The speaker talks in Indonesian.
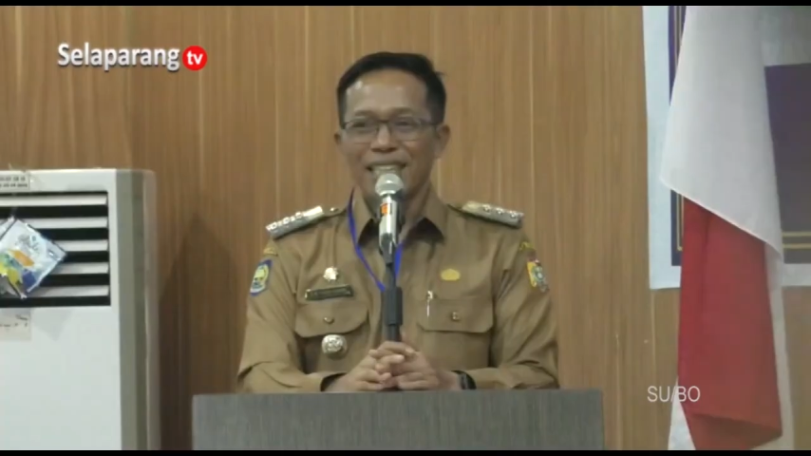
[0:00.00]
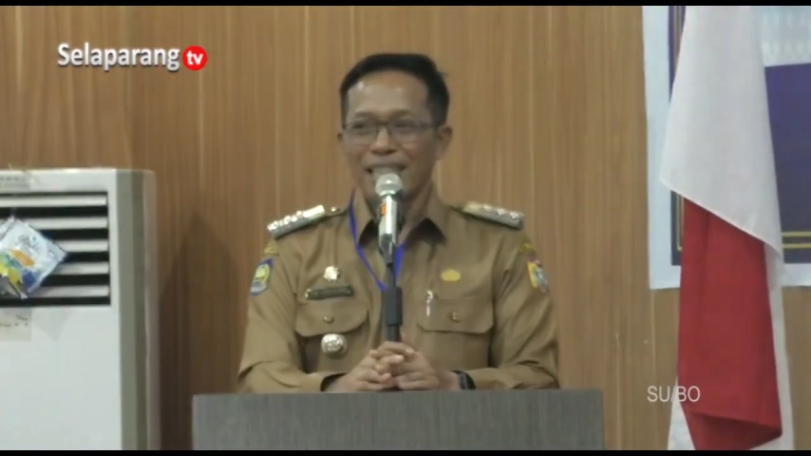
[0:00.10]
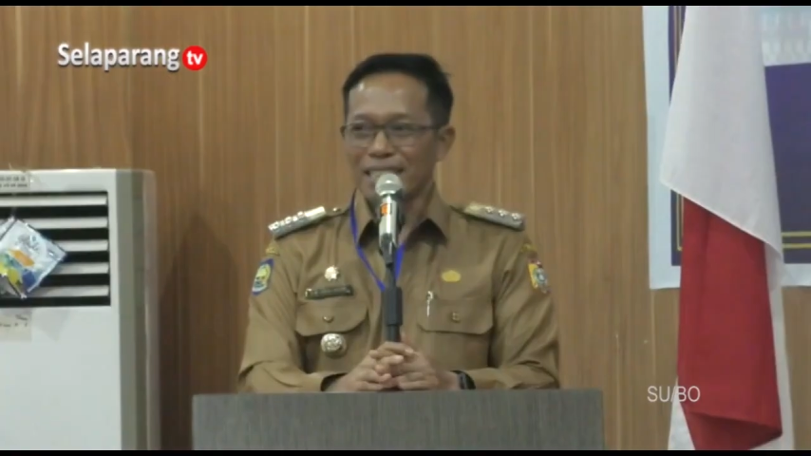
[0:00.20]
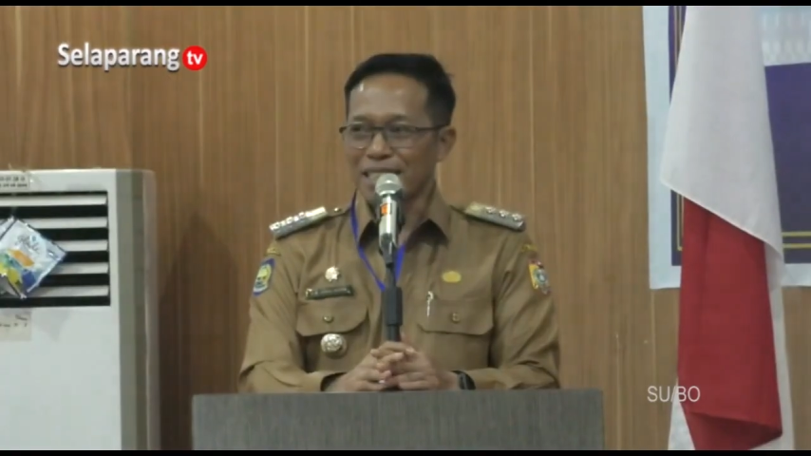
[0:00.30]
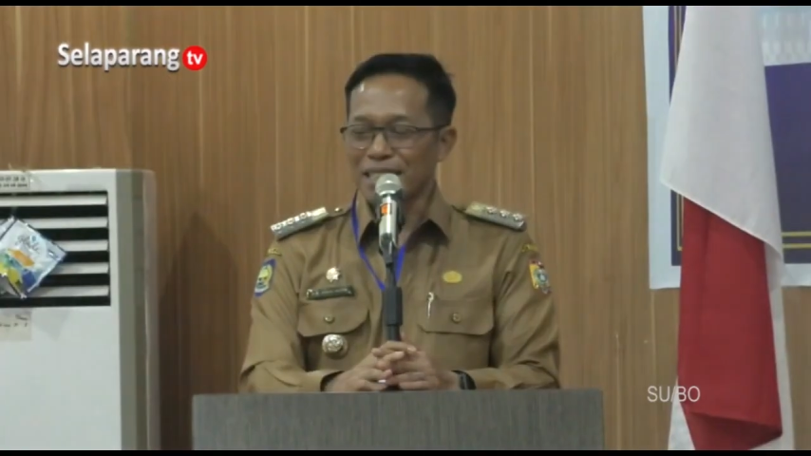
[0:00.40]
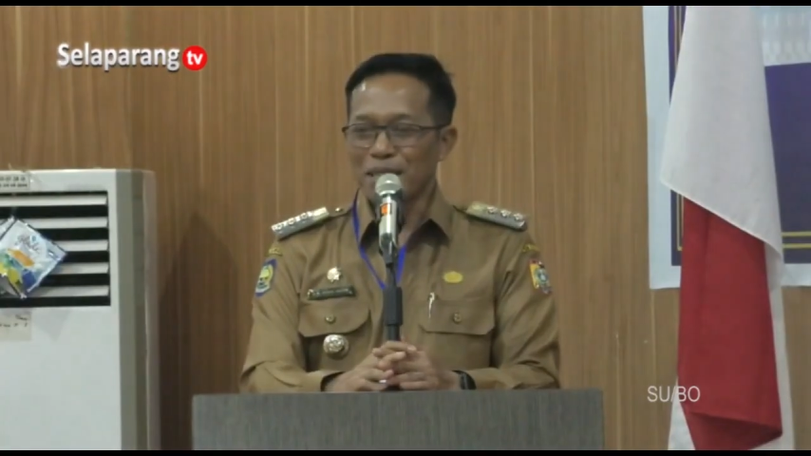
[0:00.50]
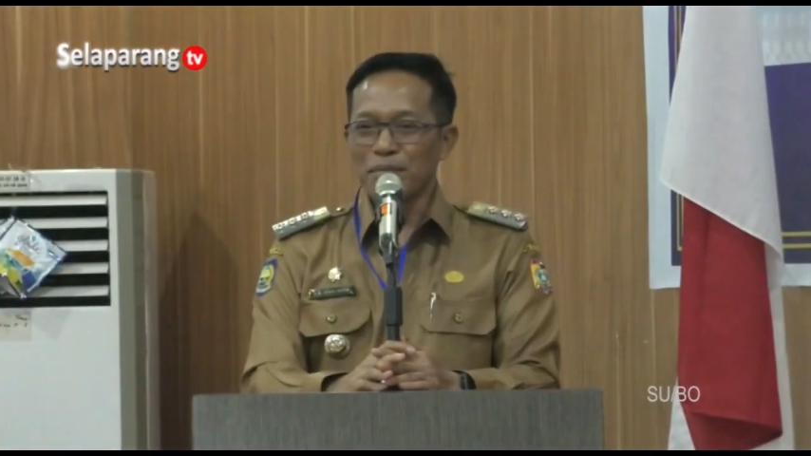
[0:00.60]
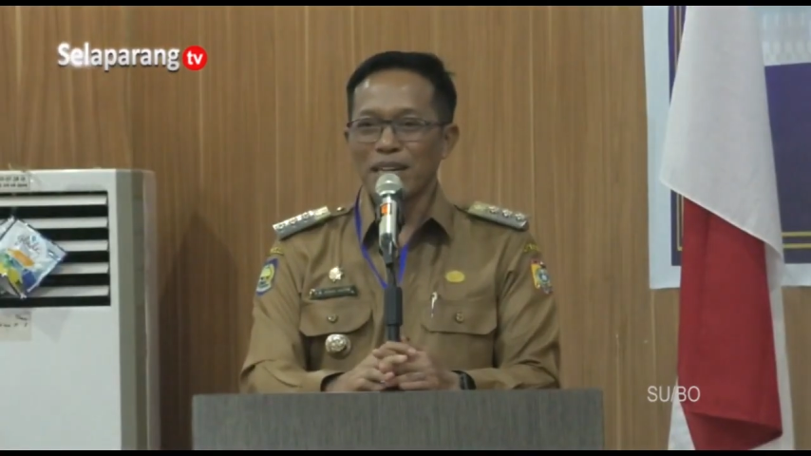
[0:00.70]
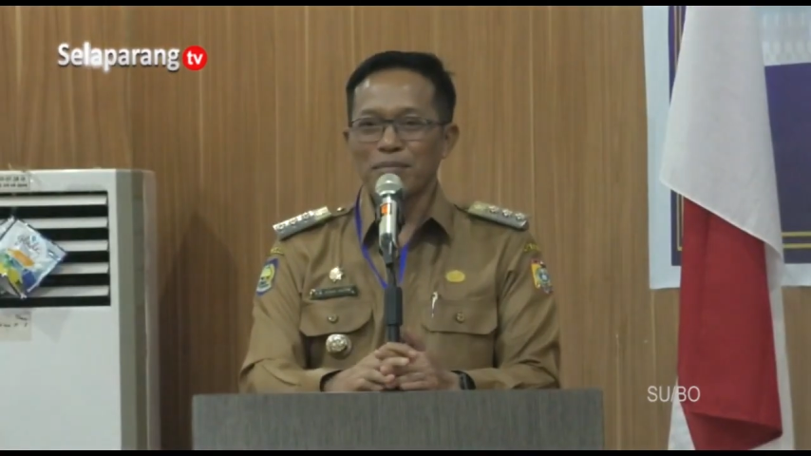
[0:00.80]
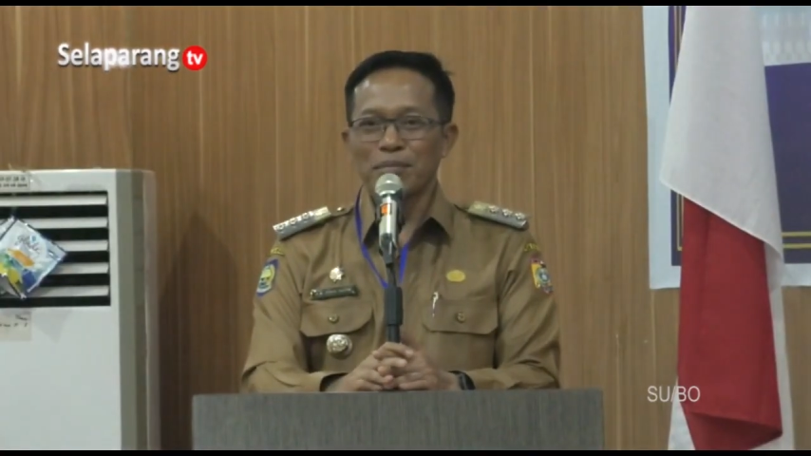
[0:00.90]
Atas
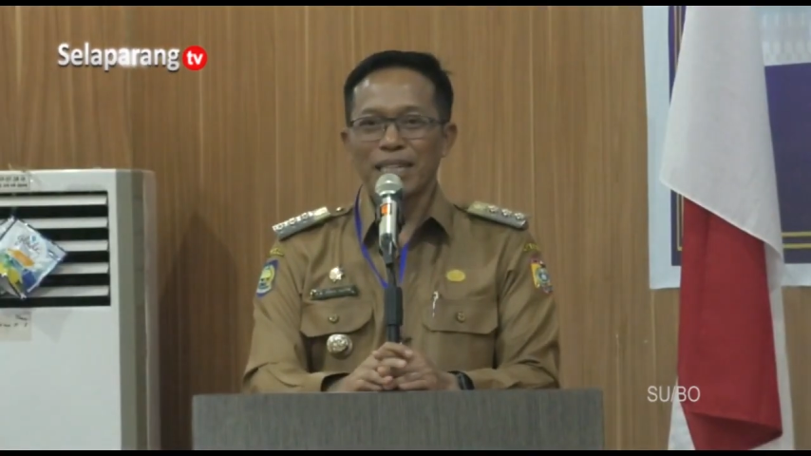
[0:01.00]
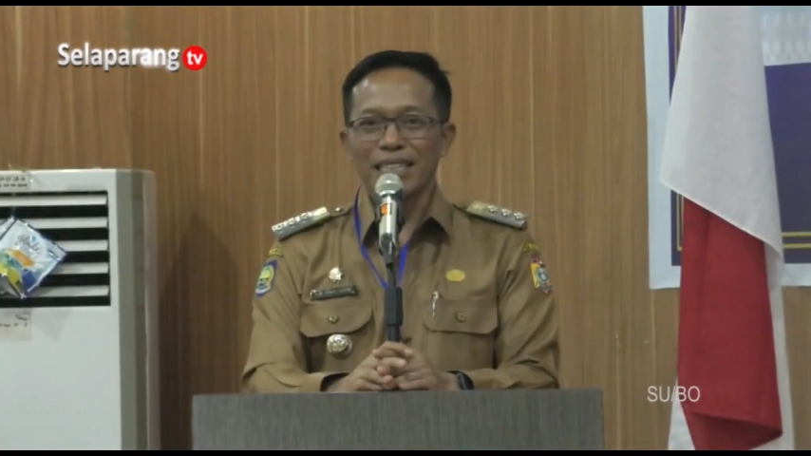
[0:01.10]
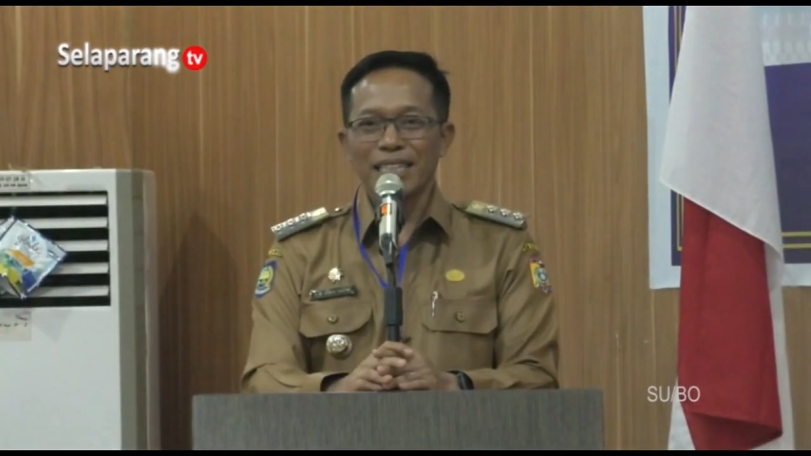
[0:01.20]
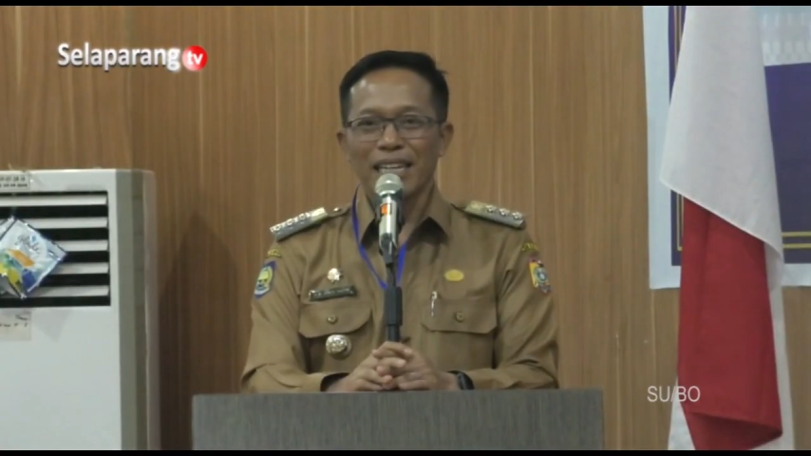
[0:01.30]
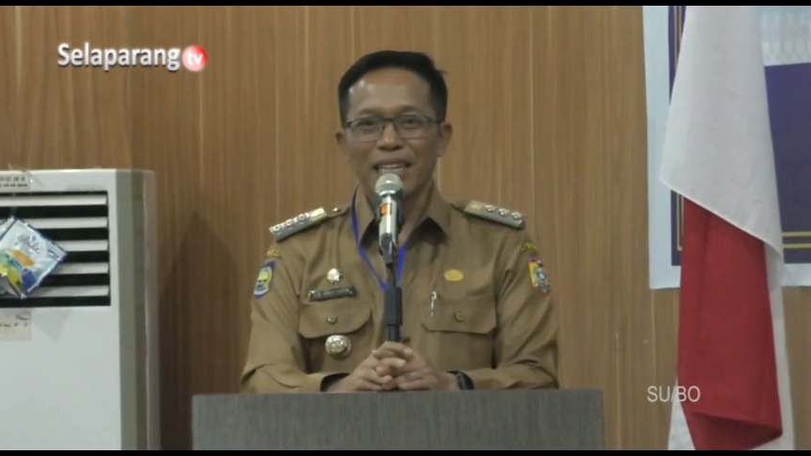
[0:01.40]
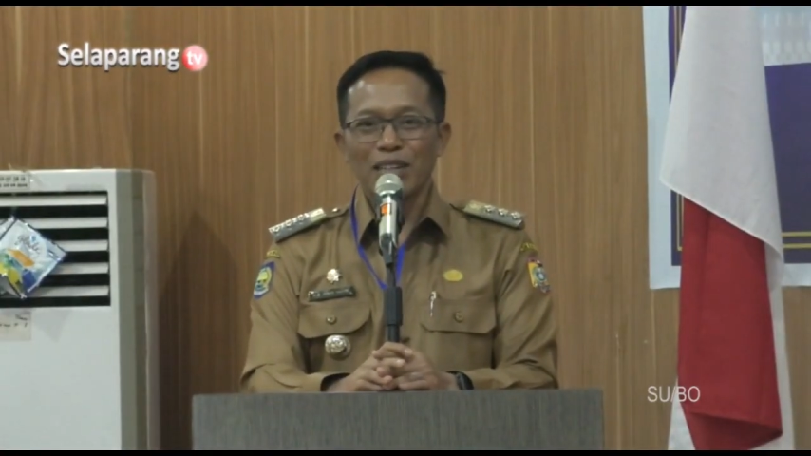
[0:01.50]
nama pemerintah